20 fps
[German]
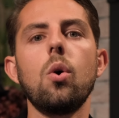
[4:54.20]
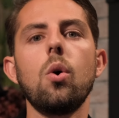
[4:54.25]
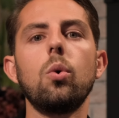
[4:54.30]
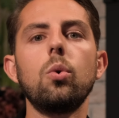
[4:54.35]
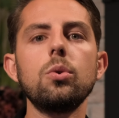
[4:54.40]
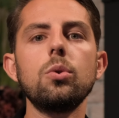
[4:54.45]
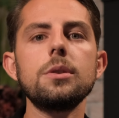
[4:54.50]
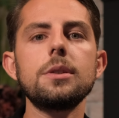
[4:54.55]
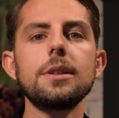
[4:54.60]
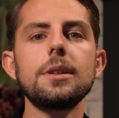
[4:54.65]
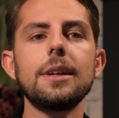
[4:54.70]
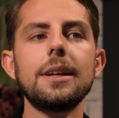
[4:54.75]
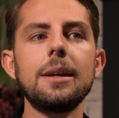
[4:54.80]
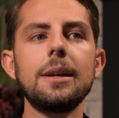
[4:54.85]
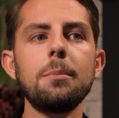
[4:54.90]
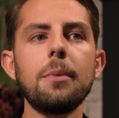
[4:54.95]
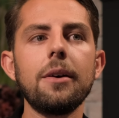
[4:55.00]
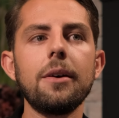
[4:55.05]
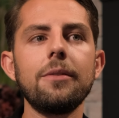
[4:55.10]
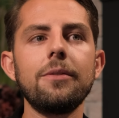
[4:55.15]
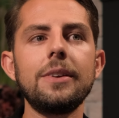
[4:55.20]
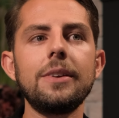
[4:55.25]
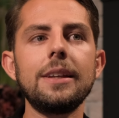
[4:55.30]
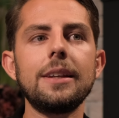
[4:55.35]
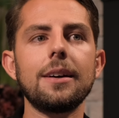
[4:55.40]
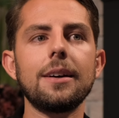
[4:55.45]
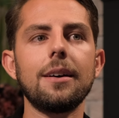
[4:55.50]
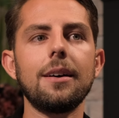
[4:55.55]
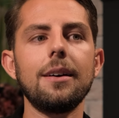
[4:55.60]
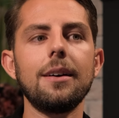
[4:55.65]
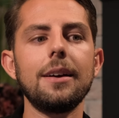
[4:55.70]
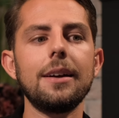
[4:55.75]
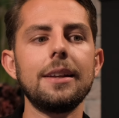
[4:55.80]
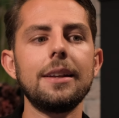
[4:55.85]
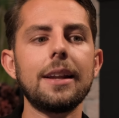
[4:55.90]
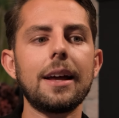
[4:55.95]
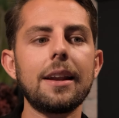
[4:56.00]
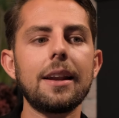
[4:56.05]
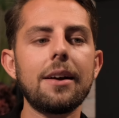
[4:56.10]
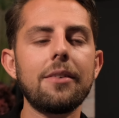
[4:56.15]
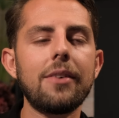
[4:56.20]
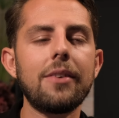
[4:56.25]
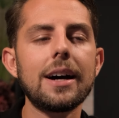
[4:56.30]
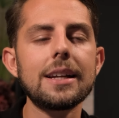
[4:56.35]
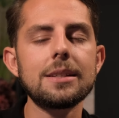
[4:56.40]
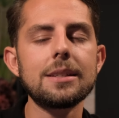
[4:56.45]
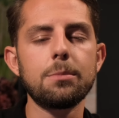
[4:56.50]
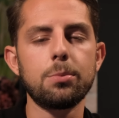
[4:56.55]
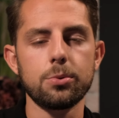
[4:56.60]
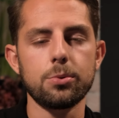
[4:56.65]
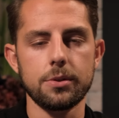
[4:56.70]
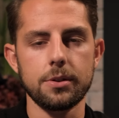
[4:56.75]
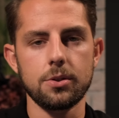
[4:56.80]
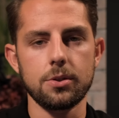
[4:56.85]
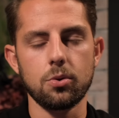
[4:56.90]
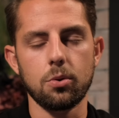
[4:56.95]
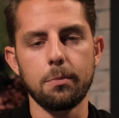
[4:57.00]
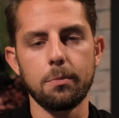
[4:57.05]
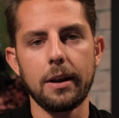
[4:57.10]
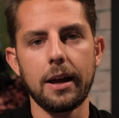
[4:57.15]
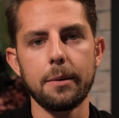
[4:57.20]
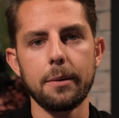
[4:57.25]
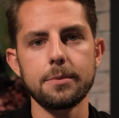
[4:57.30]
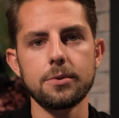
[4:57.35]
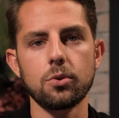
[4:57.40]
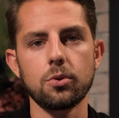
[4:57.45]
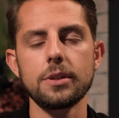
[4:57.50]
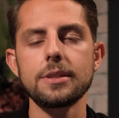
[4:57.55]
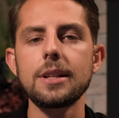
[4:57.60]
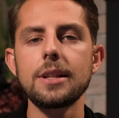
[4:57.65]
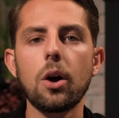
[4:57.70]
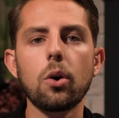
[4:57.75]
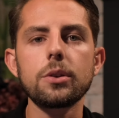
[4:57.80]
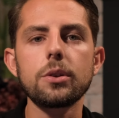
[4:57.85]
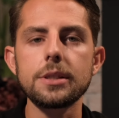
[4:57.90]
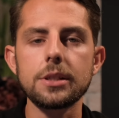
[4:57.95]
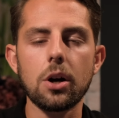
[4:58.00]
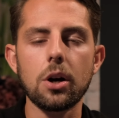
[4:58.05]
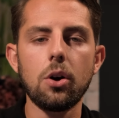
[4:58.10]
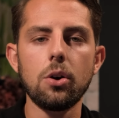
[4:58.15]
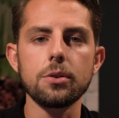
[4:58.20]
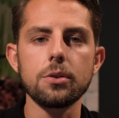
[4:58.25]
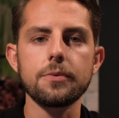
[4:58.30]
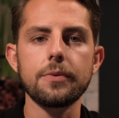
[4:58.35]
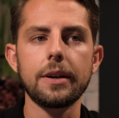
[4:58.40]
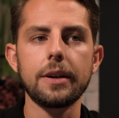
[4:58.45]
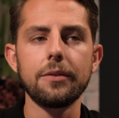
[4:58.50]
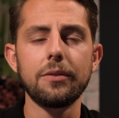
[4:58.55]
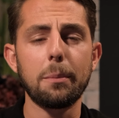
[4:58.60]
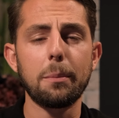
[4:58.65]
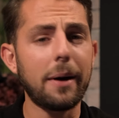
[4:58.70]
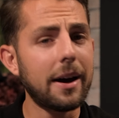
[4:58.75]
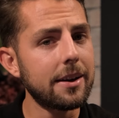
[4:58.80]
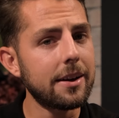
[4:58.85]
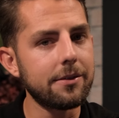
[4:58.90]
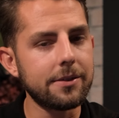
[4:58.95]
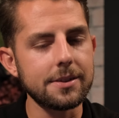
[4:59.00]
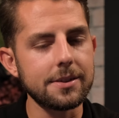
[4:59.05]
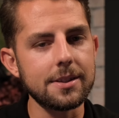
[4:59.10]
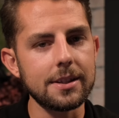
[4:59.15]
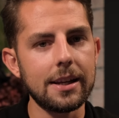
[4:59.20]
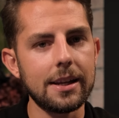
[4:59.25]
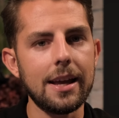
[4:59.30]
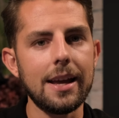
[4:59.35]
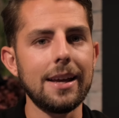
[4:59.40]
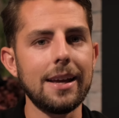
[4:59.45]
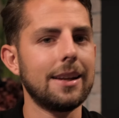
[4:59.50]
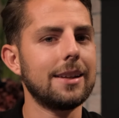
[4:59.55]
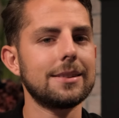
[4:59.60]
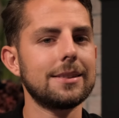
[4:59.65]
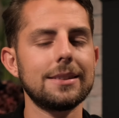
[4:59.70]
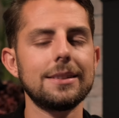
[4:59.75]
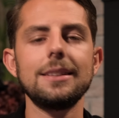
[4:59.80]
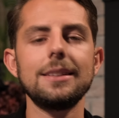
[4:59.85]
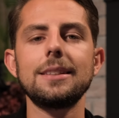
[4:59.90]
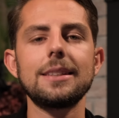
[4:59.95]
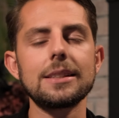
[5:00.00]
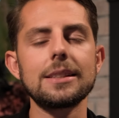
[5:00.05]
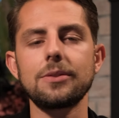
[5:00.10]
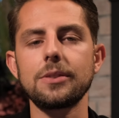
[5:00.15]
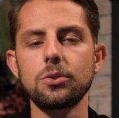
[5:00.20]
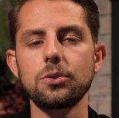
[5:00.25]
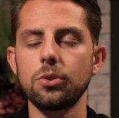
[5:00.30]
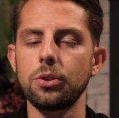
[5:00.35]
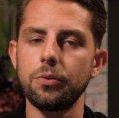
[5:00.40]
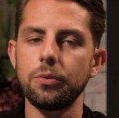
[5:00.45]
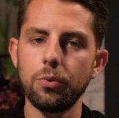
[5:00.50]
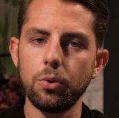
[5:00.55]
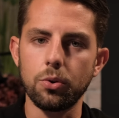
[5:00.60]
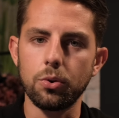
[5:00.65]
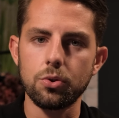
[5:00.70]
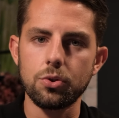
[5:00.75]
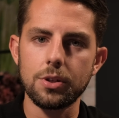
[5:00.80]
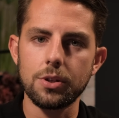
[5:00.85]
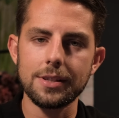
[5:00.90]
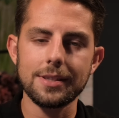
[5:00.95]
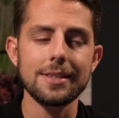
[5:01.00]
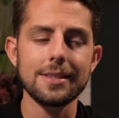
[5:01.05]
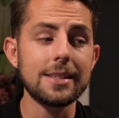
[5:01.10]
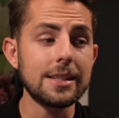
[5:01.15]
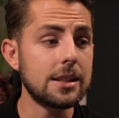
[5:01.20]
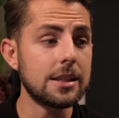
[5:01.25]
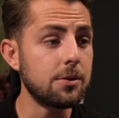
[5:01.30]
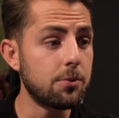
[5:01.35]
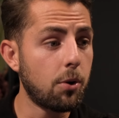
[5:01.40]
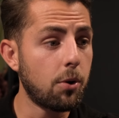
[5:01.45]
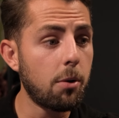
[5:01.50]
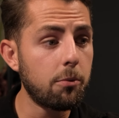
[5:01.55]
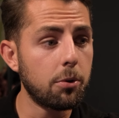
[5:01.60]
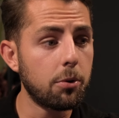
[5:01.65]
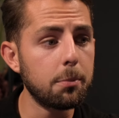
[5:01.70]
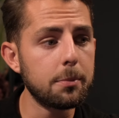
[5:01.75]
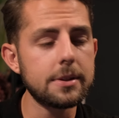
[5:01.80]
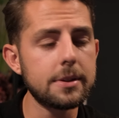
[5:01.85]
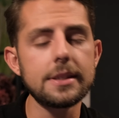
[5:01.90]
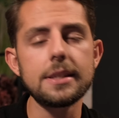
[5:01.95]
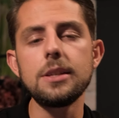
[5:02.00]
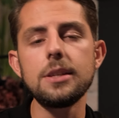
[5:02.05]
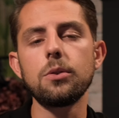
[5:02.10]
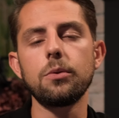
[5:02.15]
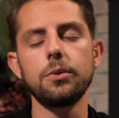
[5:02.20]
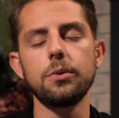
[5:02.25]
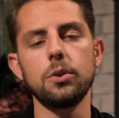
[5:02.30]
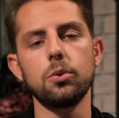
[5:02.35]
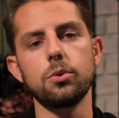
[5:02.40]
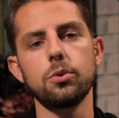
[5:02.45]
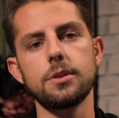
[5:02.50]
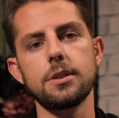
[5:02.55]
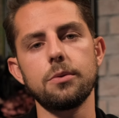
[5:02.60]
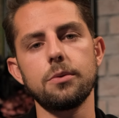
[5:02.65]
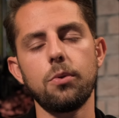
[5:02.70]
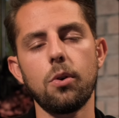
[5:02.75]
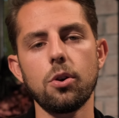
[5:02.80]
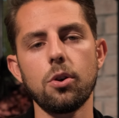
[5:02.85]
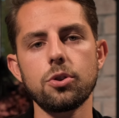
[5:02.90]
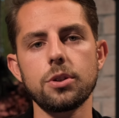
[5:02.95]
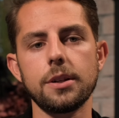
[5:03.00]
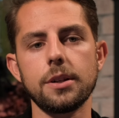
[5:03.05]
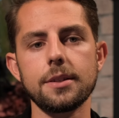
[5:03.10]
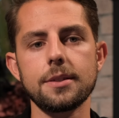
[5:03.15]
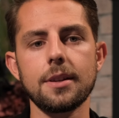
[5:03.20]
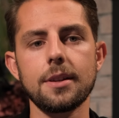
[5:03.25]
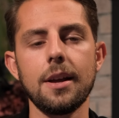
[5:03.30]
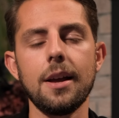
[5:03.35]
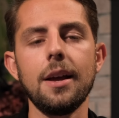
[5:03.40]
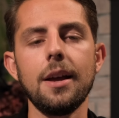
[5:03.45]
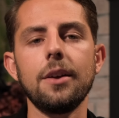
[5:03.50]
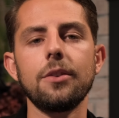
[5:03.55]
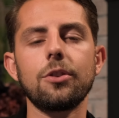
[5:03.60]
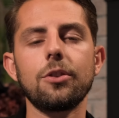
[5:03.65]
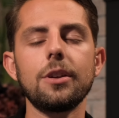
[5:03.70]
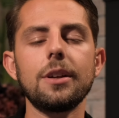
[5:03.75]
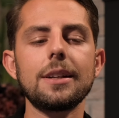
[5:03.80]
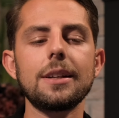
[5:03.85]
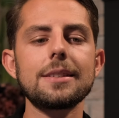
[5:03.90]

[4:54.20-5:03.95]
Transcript: und immer wieder in einer Warteposition bleibst. Und das laugt dich aus, weil wir beide wissen, das ist nicht das, was du dir wünschst. Das ist nicht die Form von Beziehung, wie du es dir vorstellst, sondern